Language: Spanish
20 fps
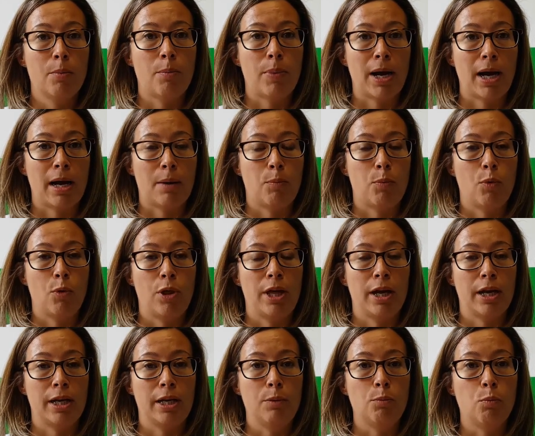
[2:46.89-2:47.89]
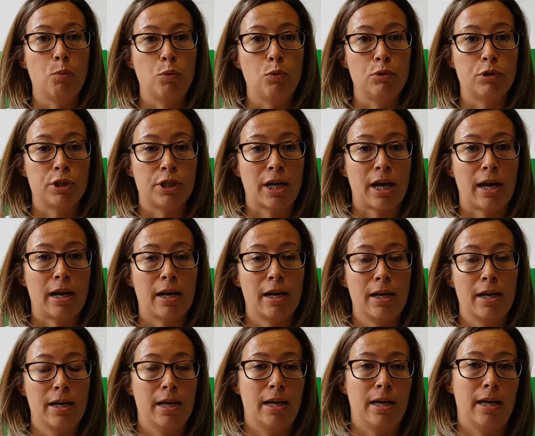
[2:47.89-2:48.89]
para poder impulsar
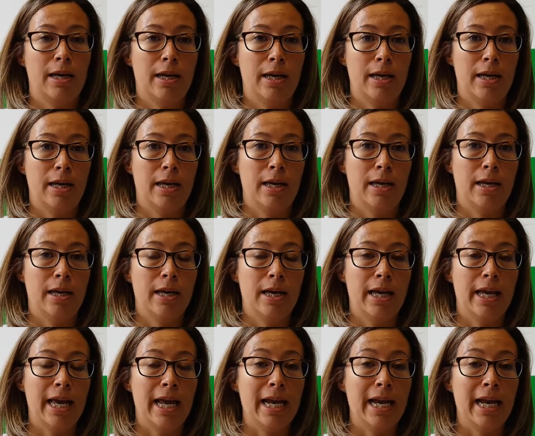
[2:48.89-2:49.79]
eh,